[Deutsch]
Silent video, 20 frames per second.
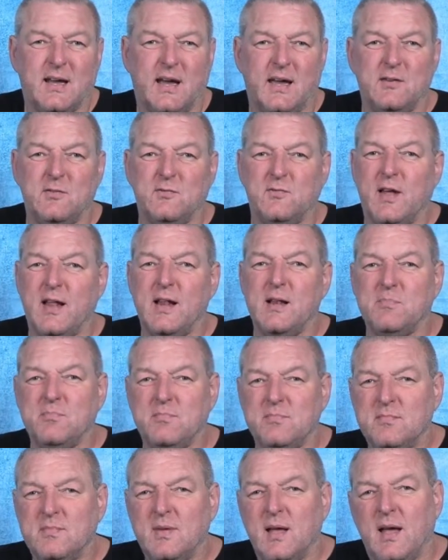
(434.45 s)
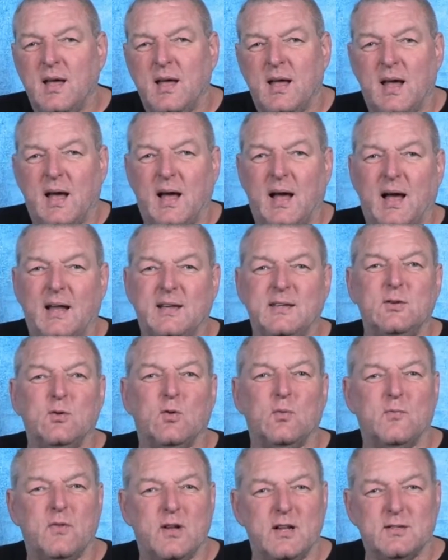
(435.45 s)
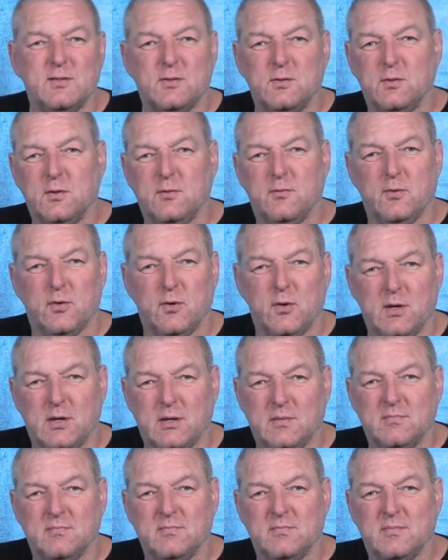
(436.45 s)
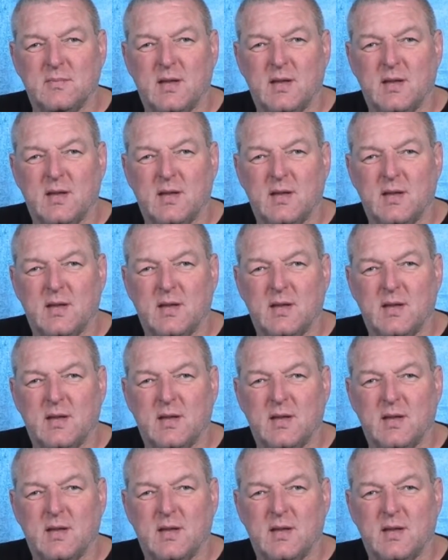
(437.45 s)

einen Welpen an die Umwelt zu gewöhnen.